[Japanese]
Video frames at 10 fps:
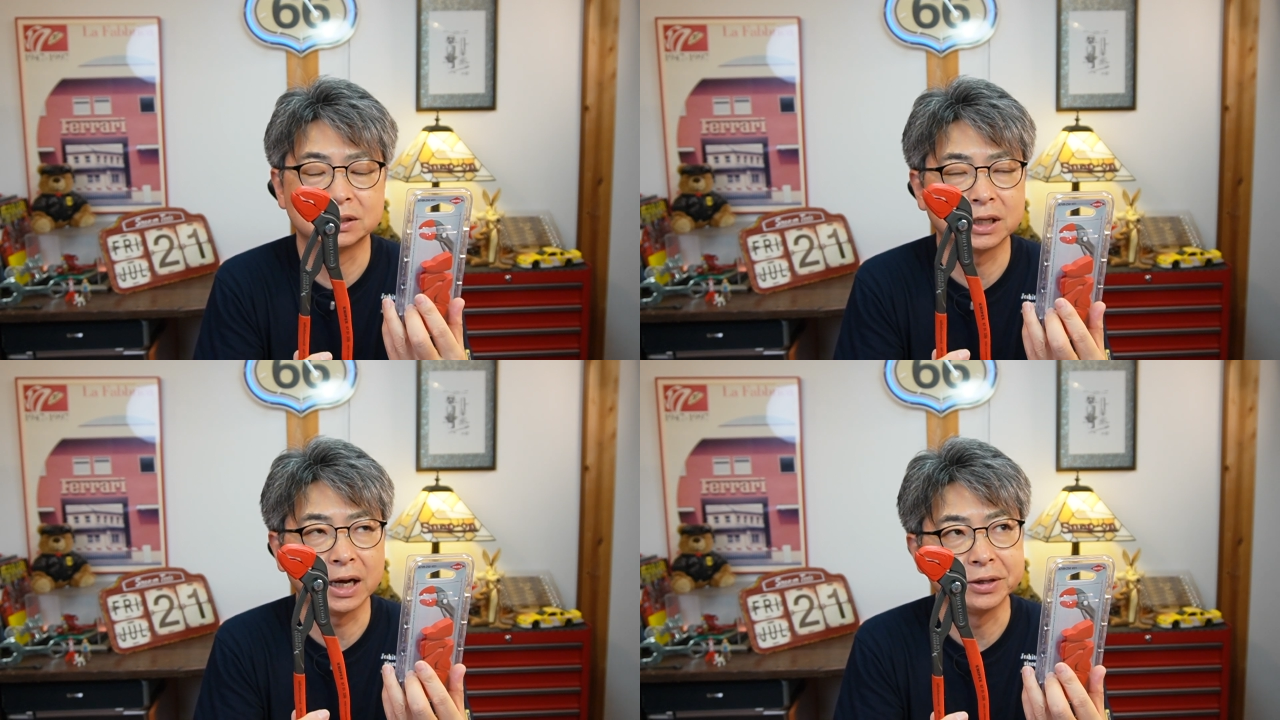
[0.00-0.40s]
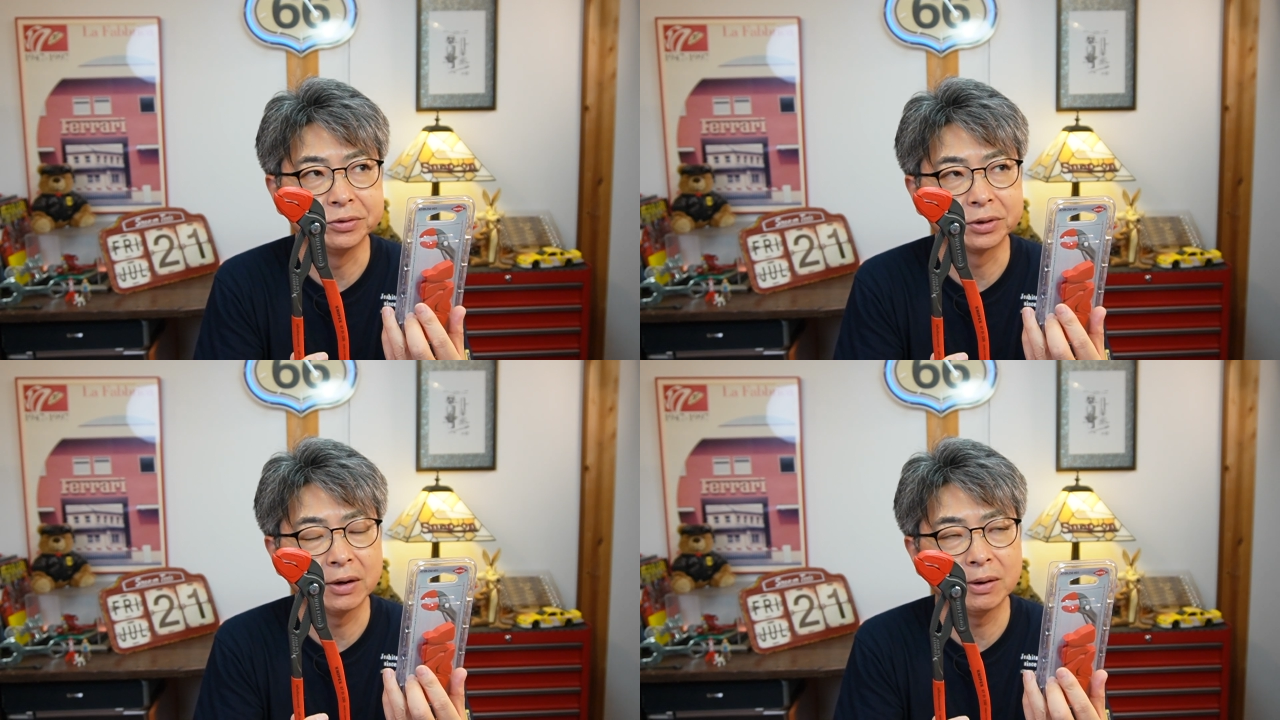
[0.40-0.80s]
次回
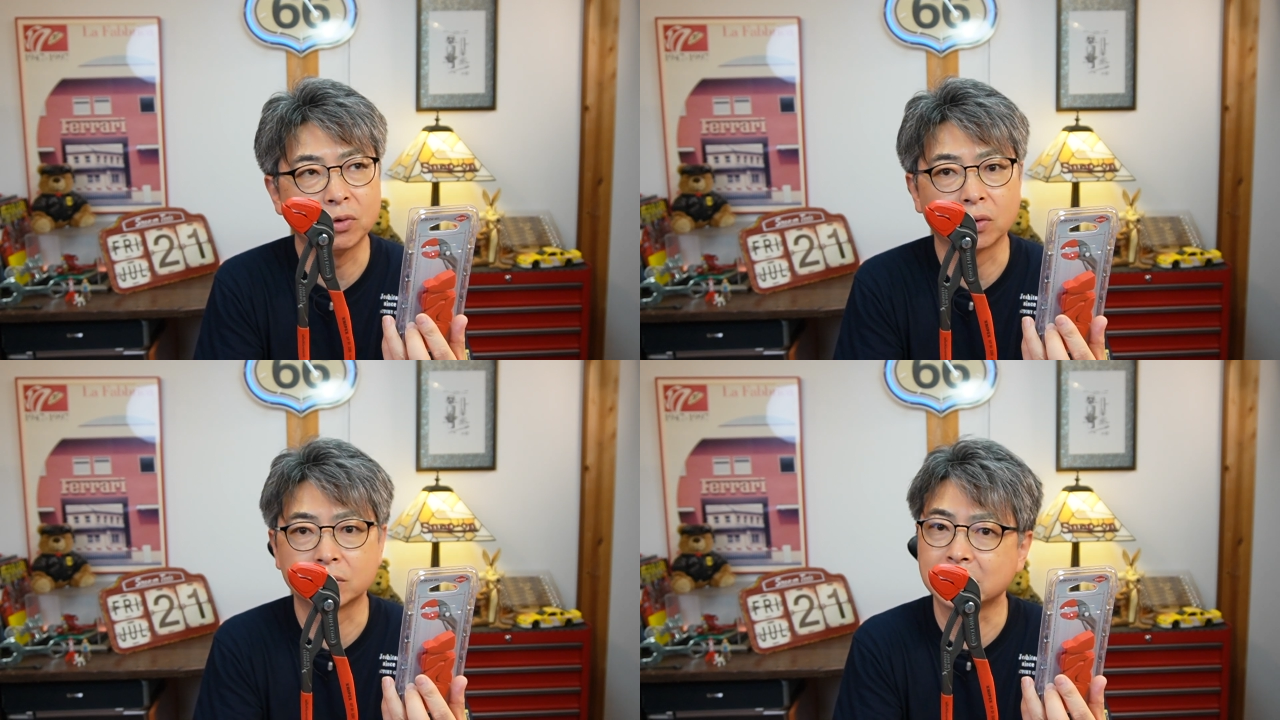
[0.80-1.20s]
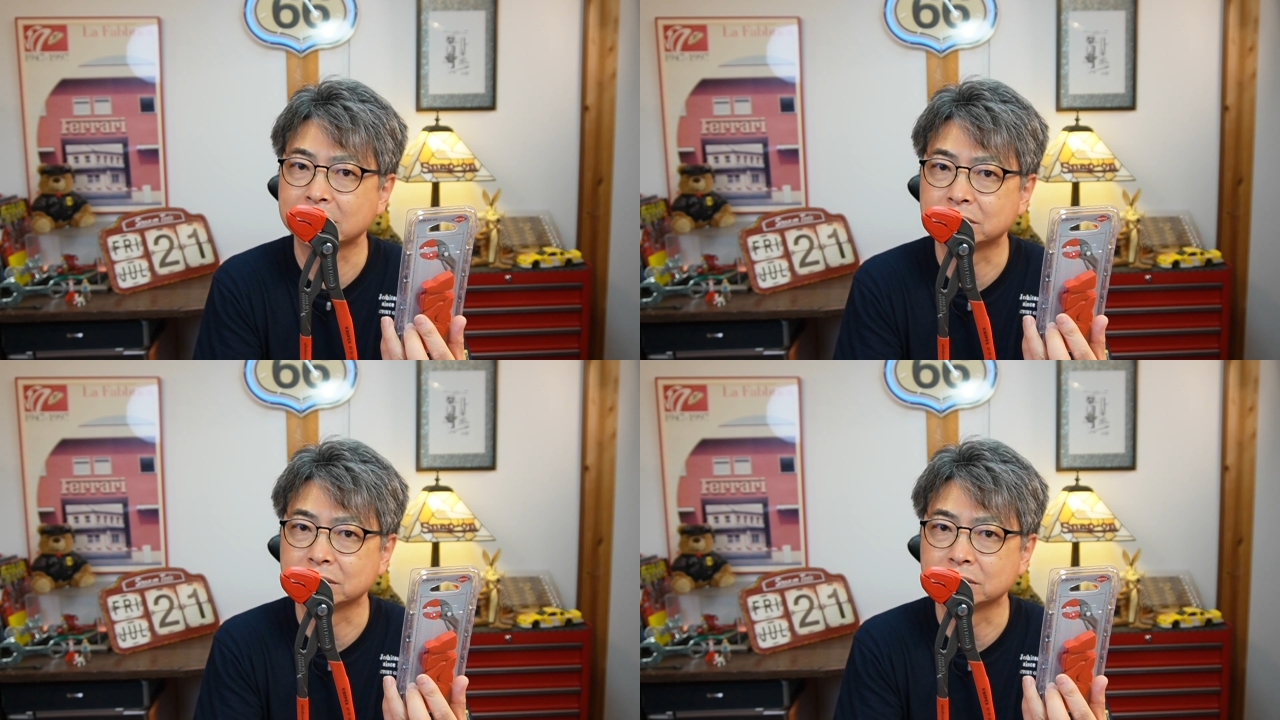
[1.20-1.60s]
入荷はもうく
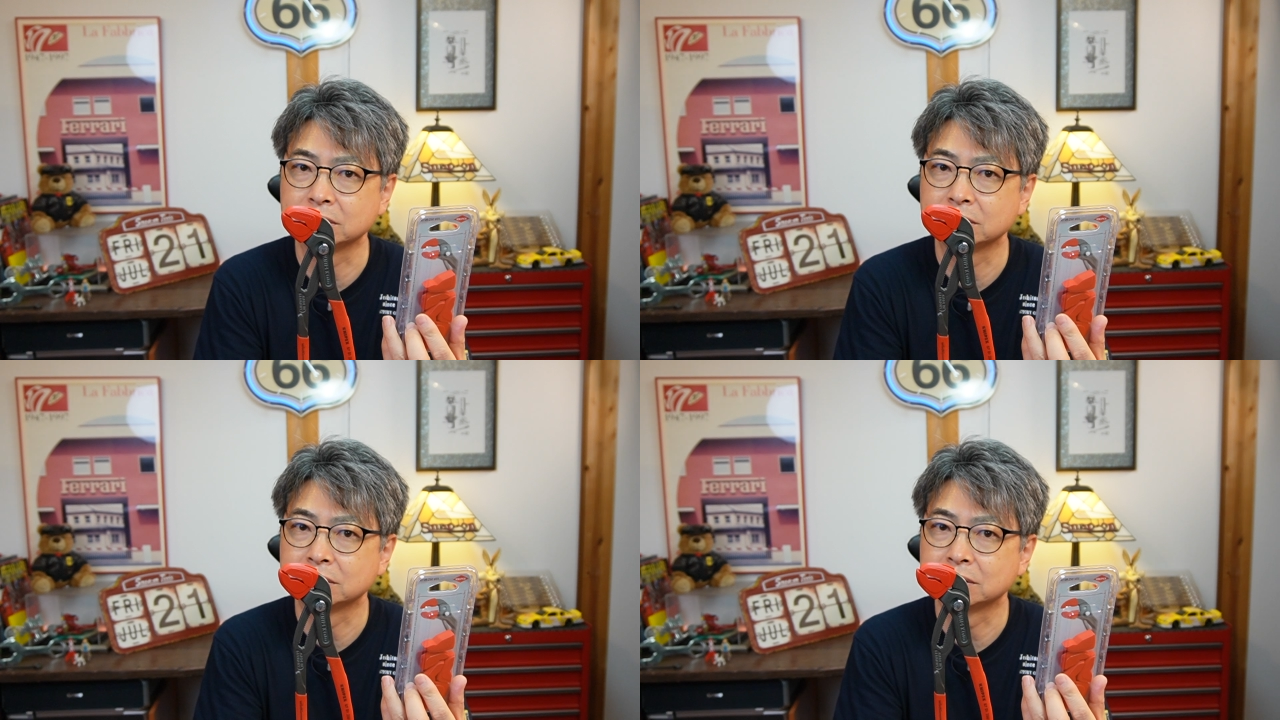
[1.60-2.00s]
がつ